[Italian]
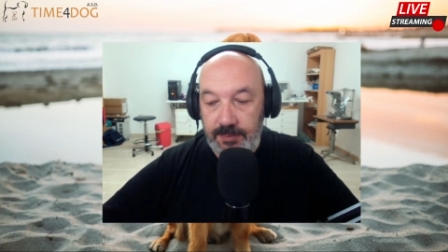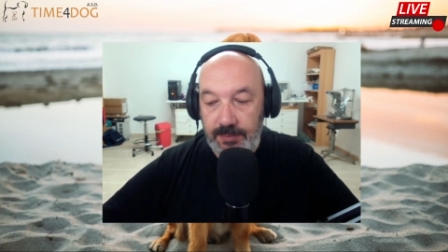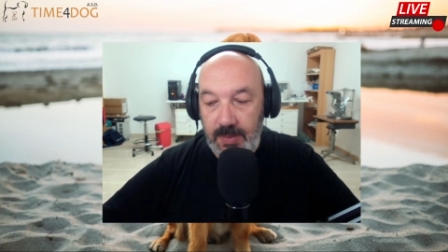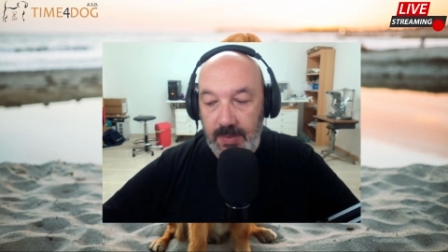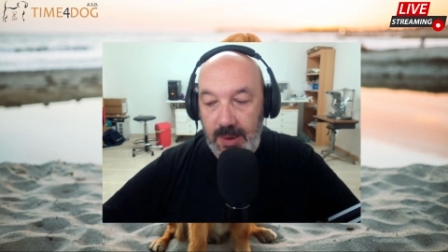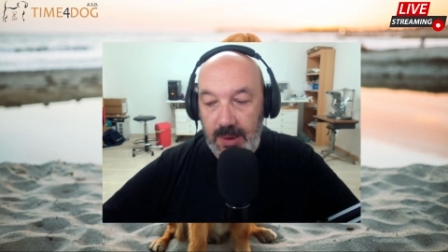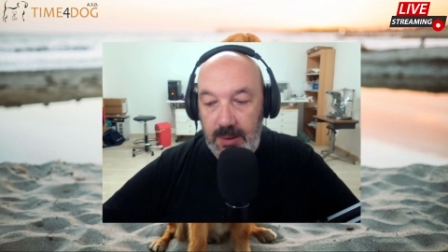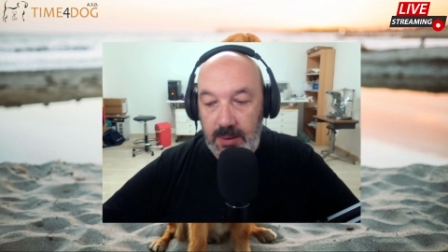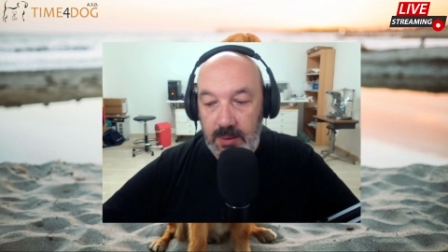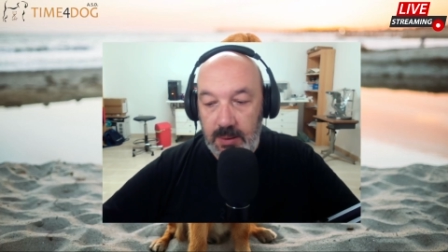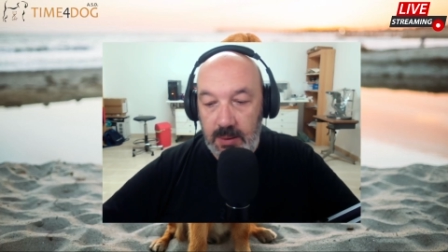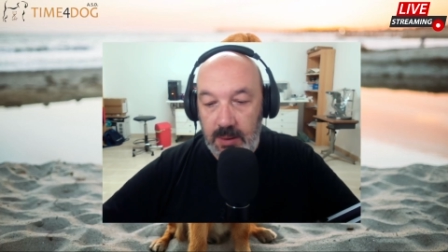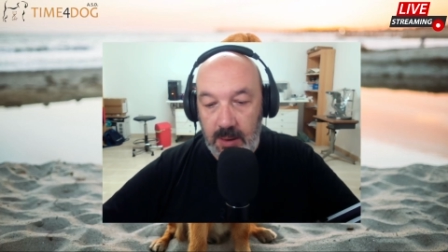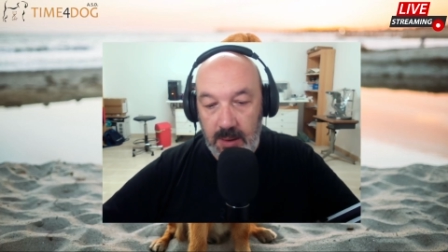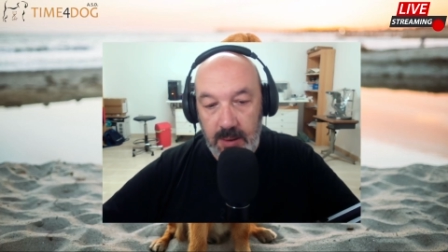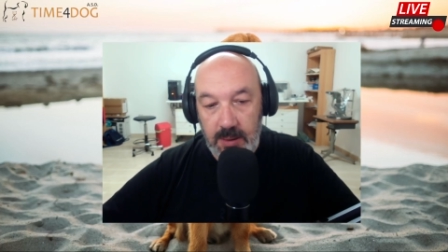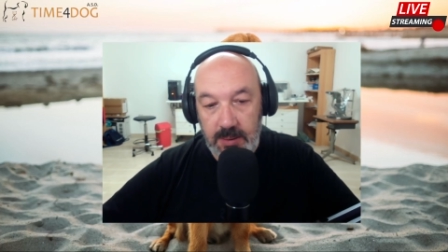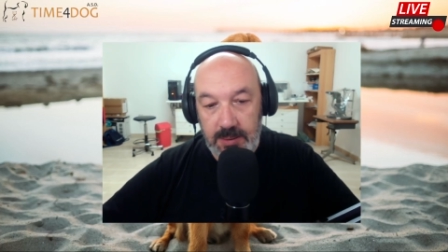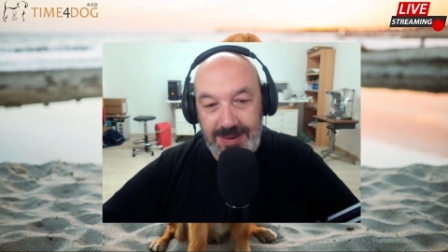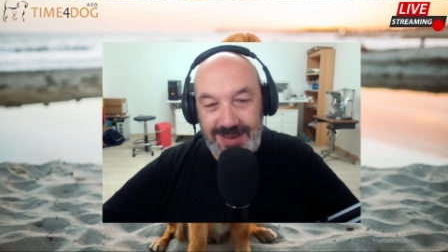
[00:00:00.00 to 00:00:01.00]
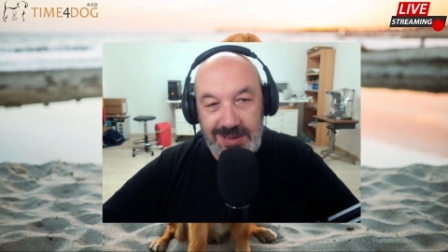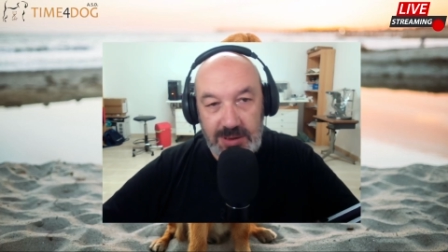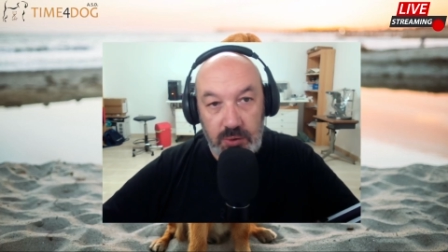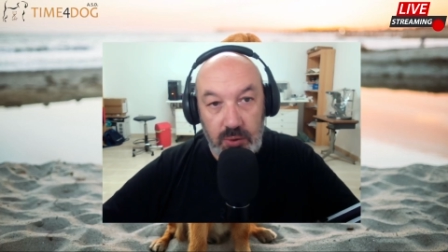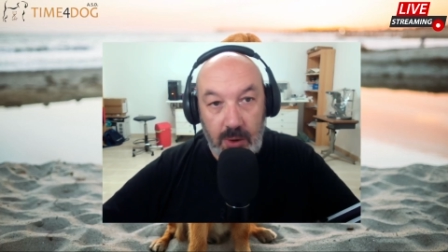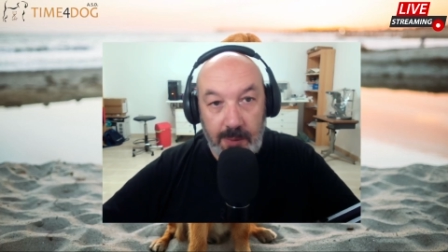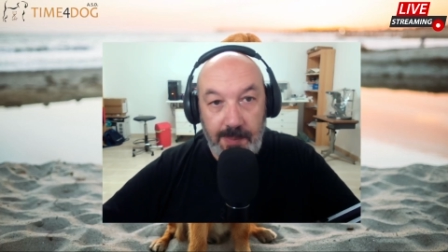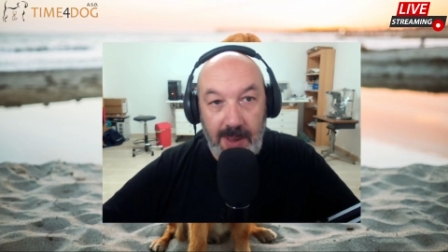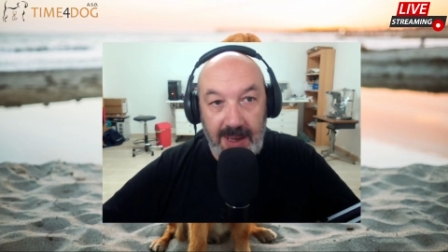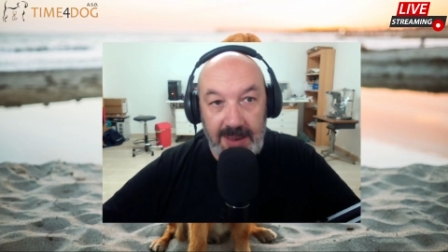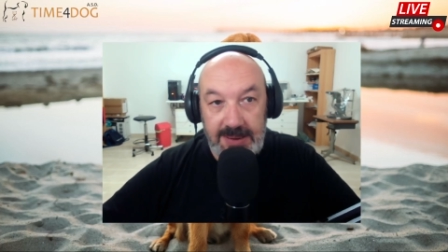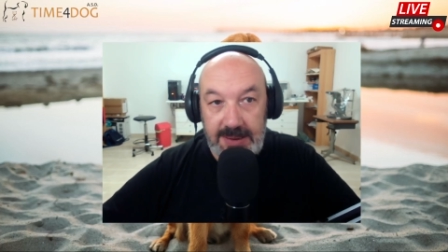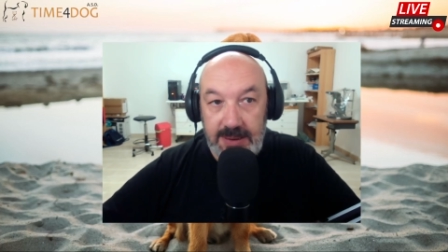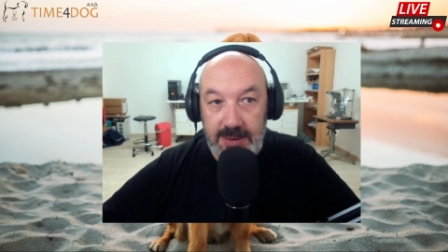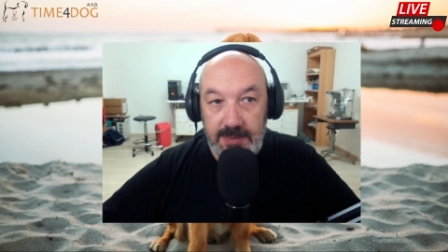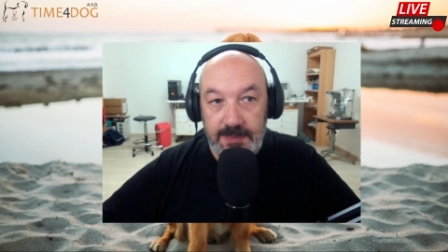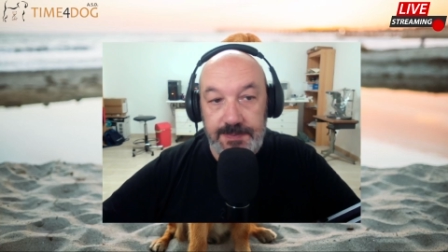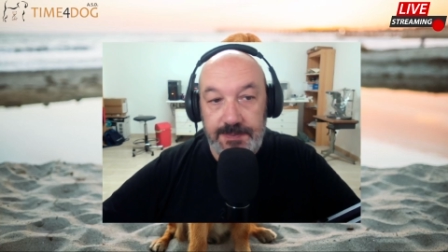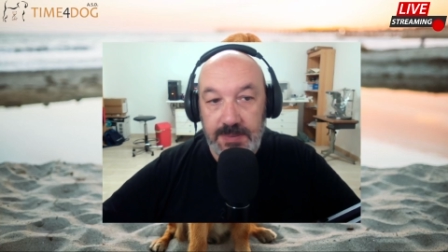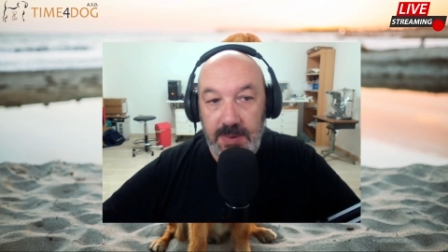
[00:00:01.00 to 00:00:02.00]
eh, disturbanti
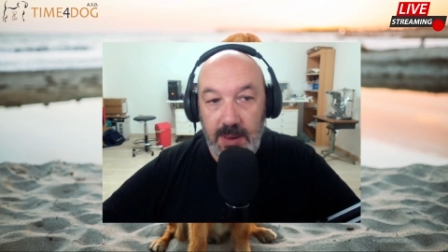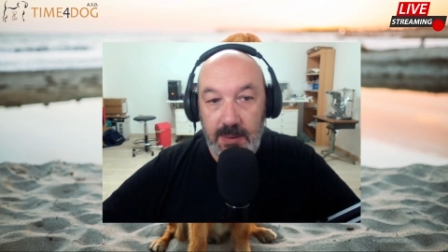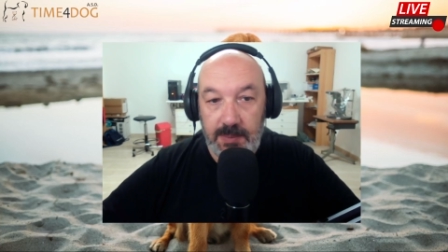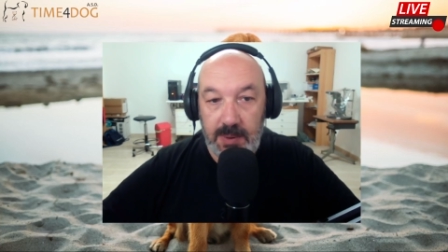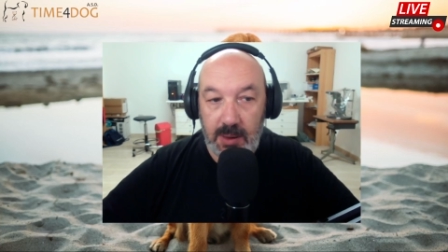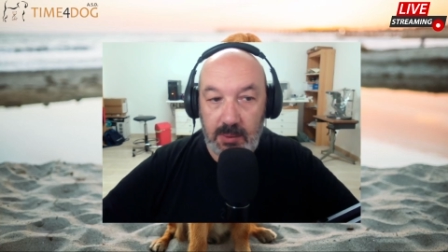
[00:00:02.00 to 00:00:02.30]
per